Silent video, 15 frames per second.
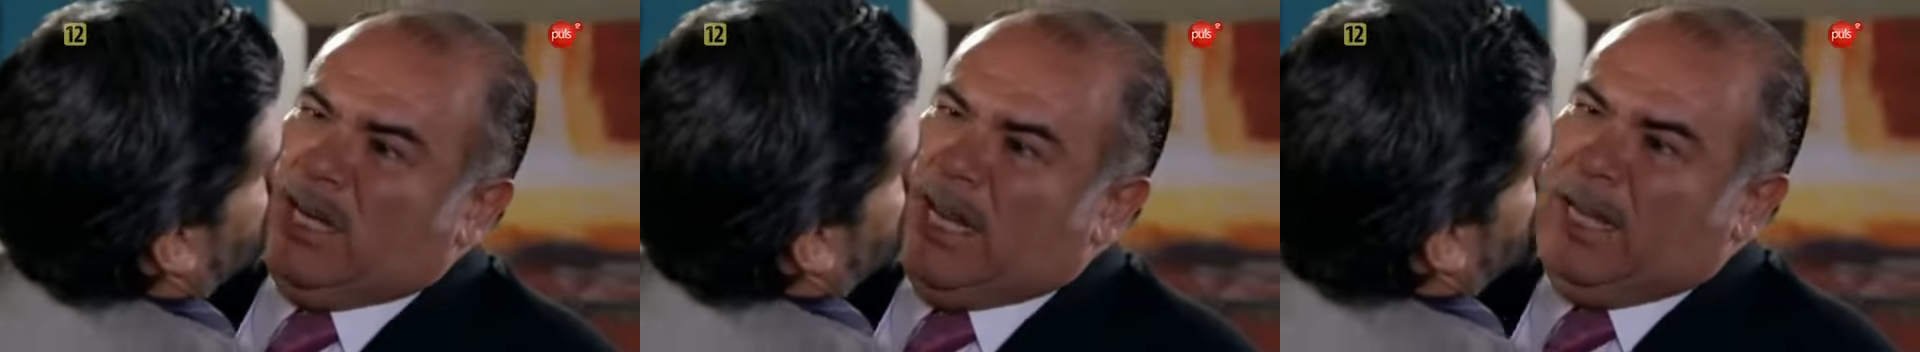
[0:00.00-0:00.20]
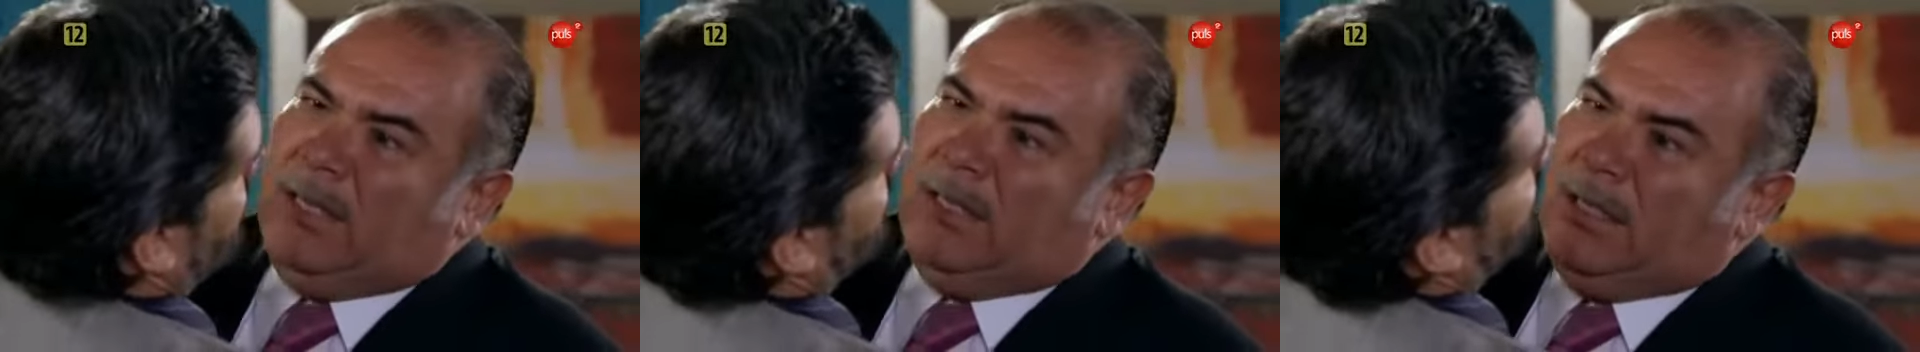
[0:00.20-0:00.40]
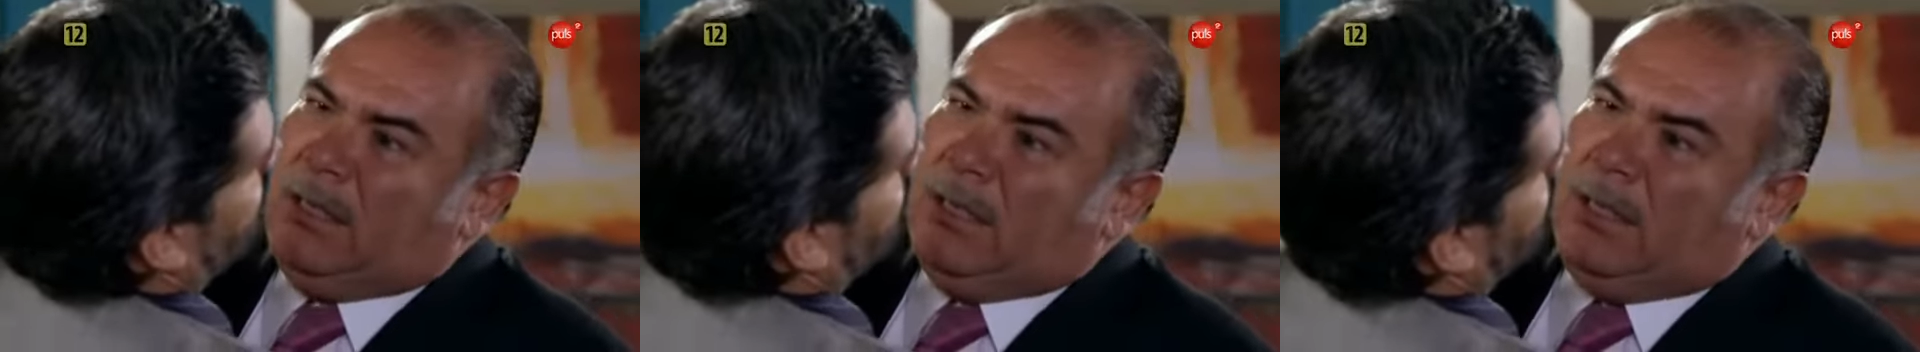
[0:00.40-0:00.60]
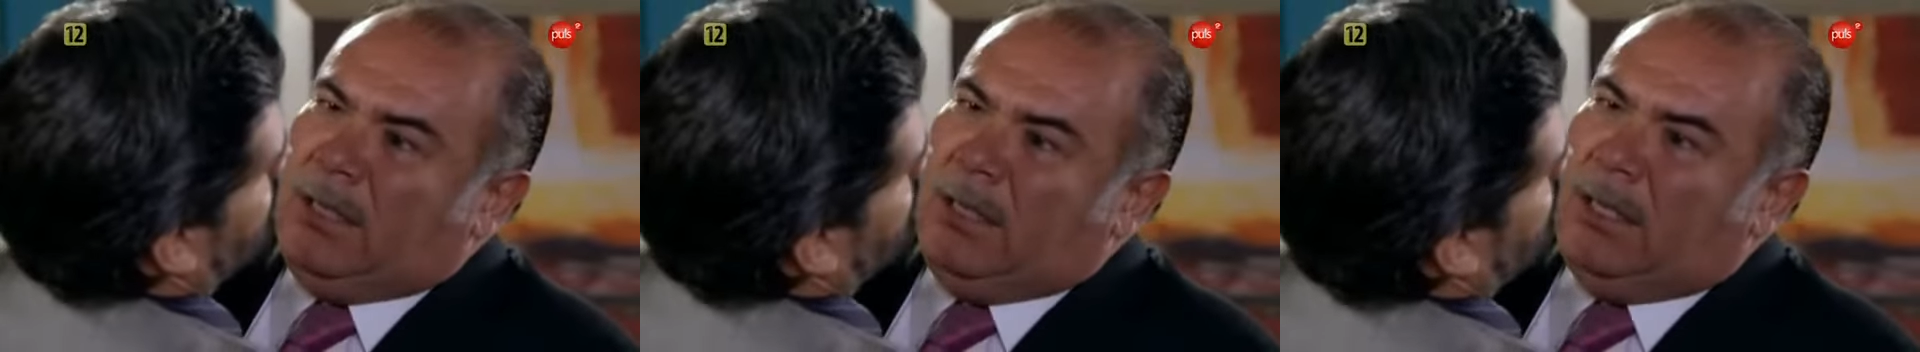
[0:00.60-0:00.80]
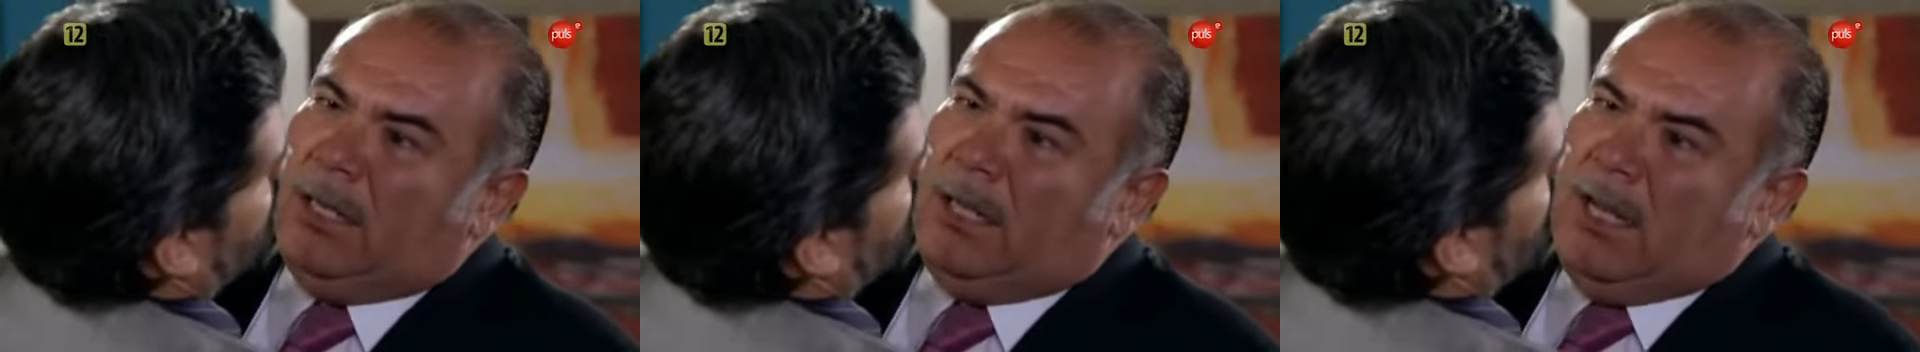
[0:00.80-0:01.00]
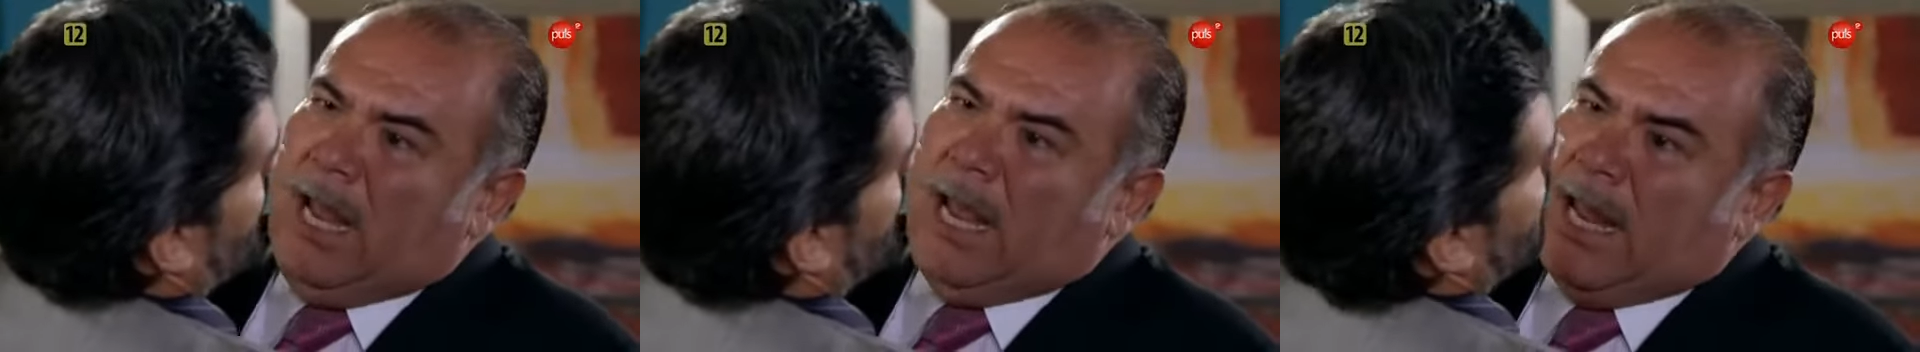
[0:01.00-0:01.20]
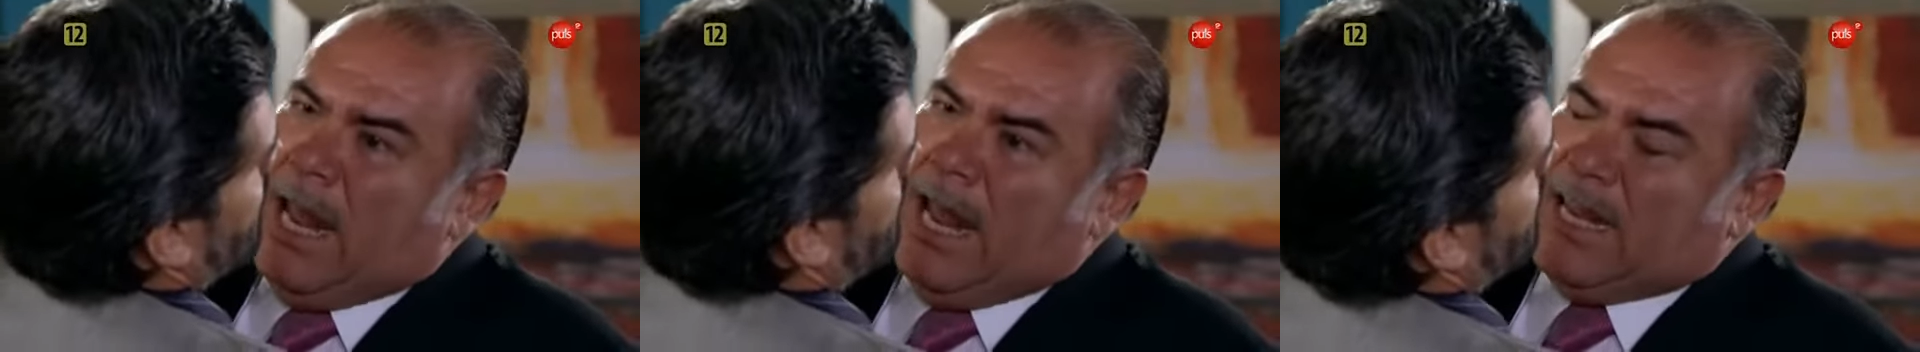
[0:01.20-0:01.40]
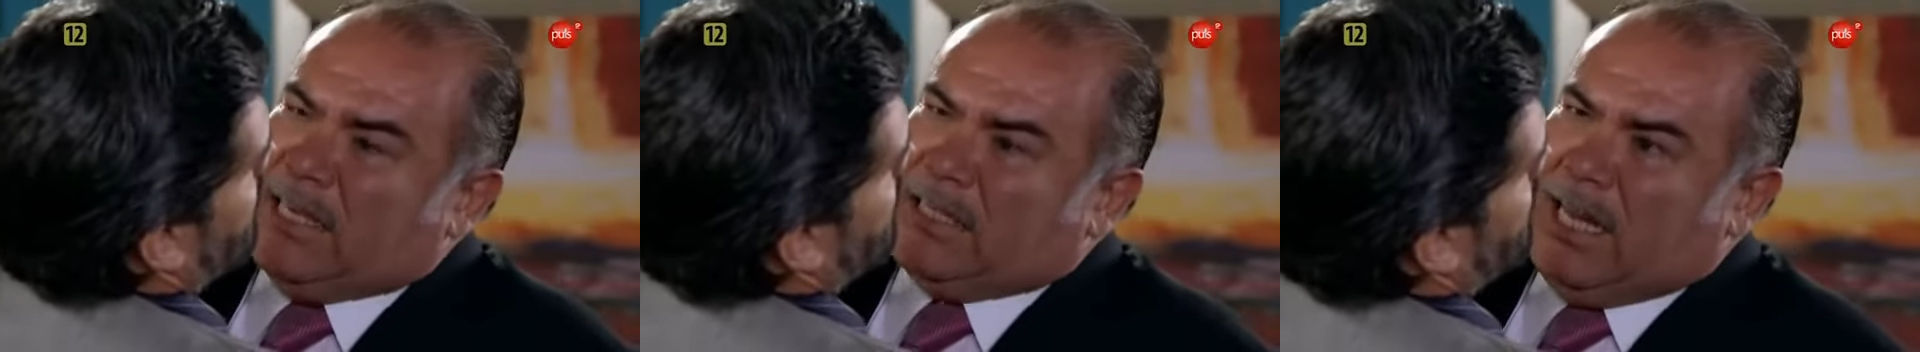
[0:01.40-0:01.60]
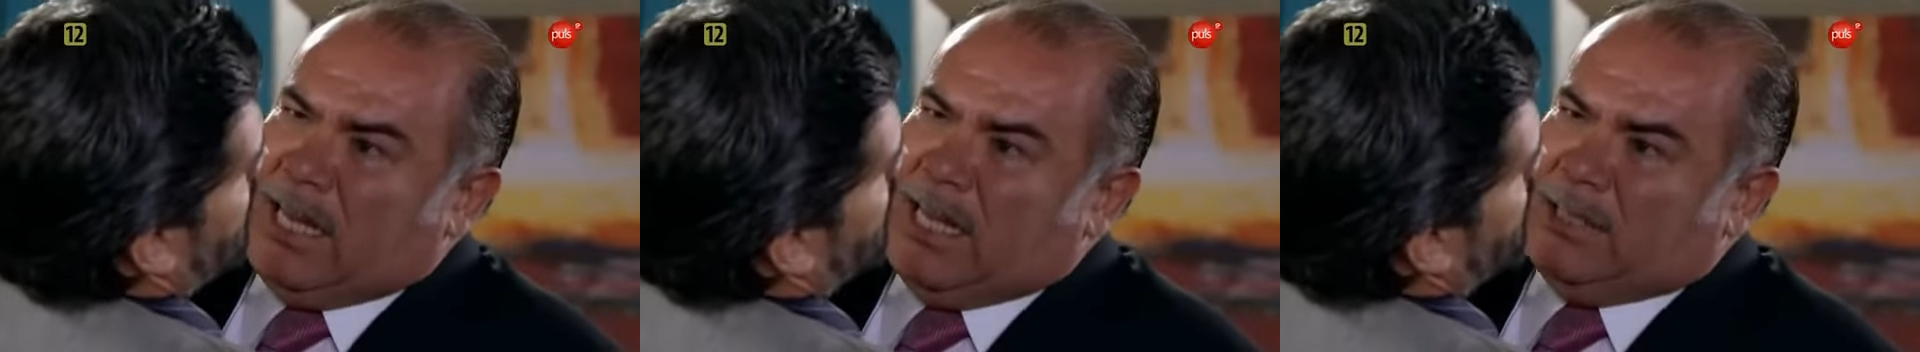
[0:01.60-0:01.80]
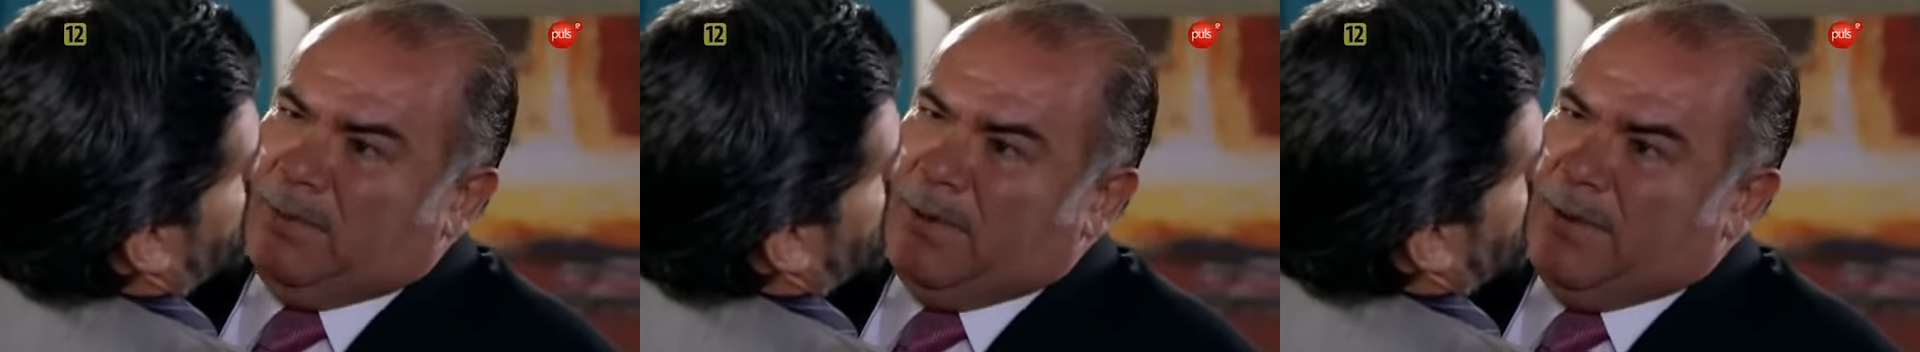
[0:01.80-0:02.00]
Antoni? Ona cię
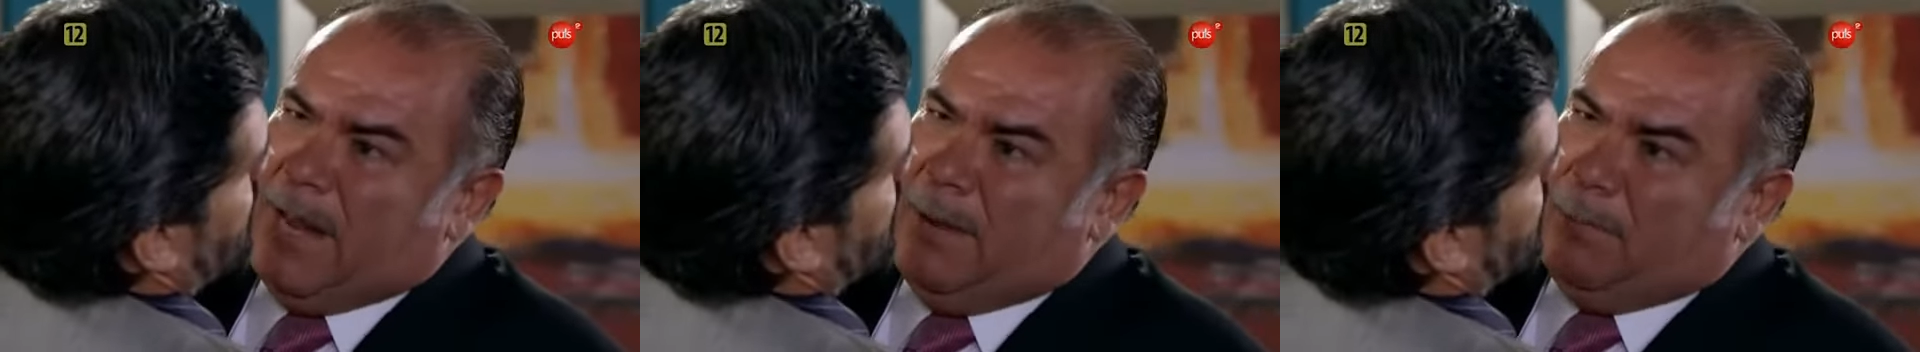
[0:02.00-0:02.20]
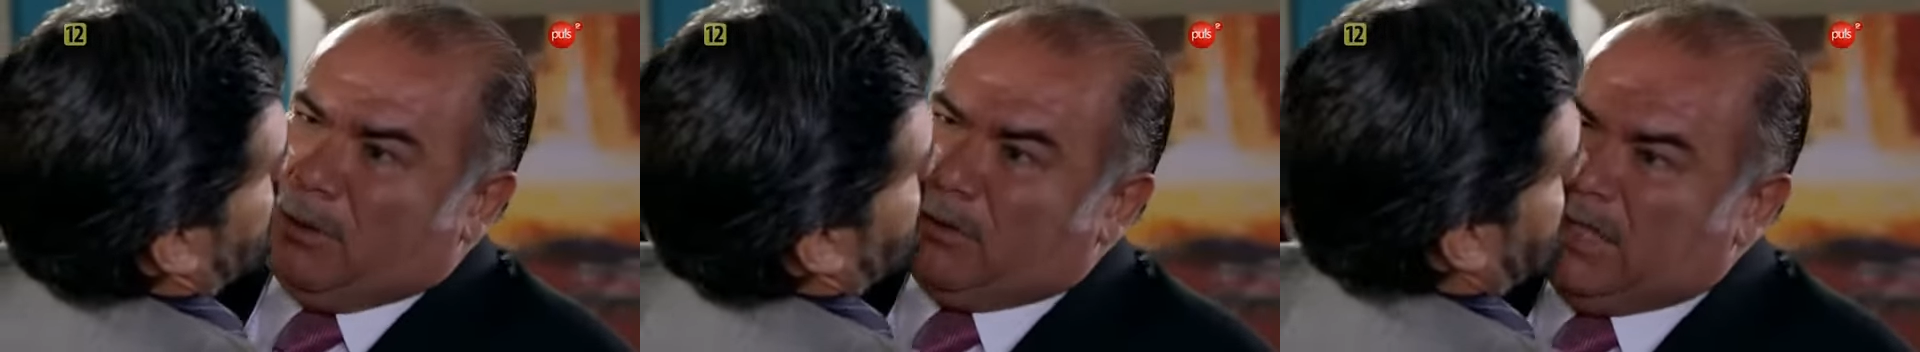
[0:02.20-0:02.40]
uwielbiała.